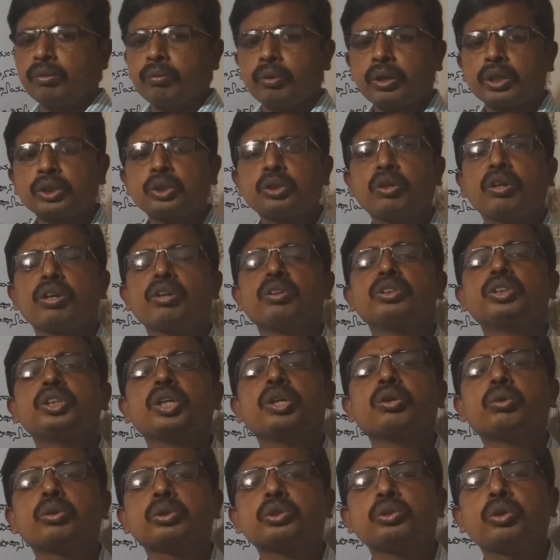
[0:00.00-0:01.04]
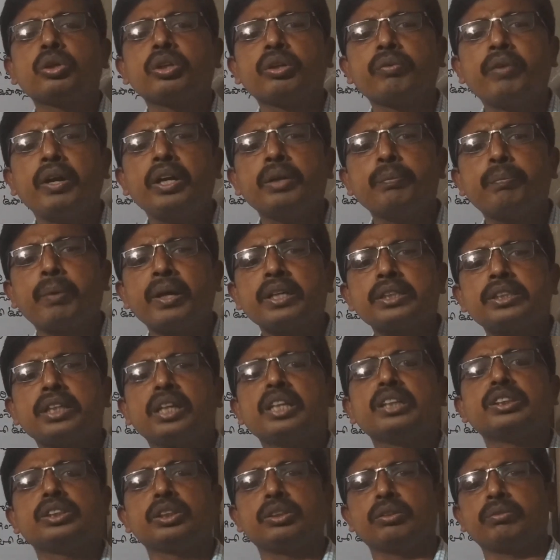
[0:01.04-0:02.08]
ఒక చోట నుంచి ఇంకో చోటకు వెళ్ళి
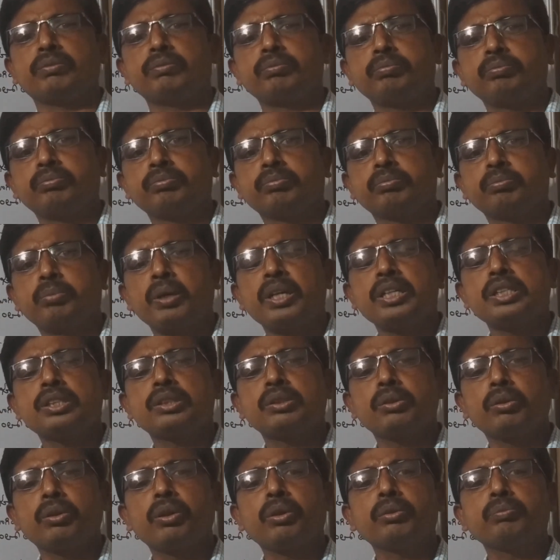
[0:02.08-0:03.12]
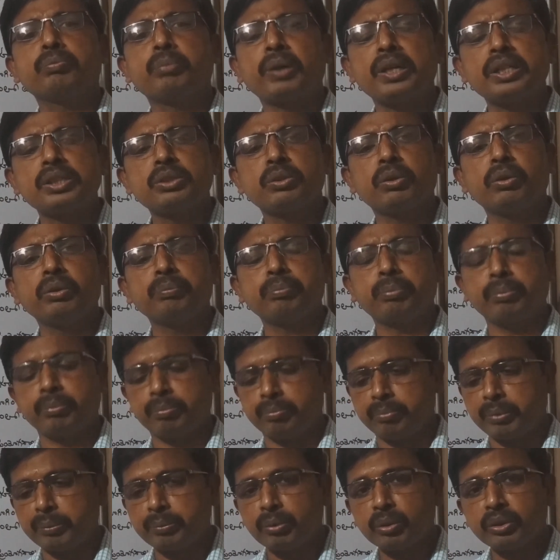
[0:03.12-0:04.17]
పరిశీలించడం పరిశో పరిశోల్
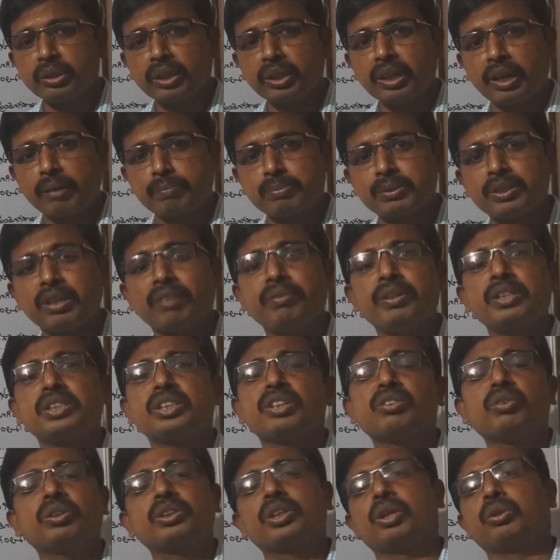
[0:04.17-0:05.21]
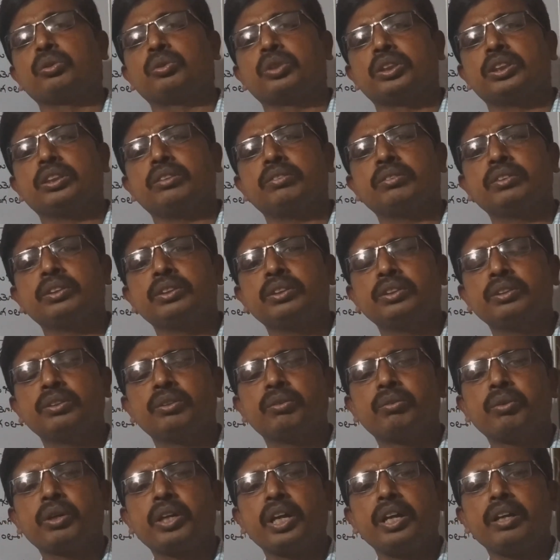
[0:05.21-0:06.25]
మరి ముఖ్యంగా అబ్జర్వేషన్ కూడా జరుగుతుంది
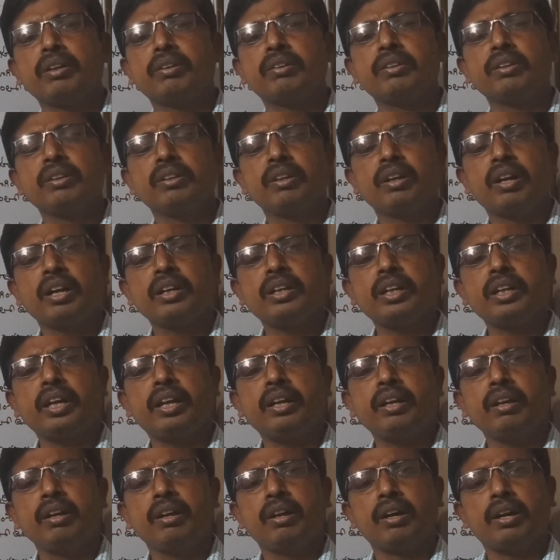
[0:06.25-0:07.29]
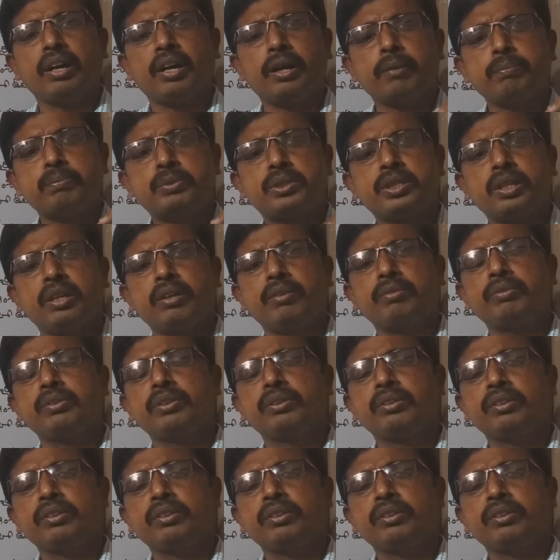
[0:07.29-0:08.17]
ఓకేనా అంటే అబ్జర్వ్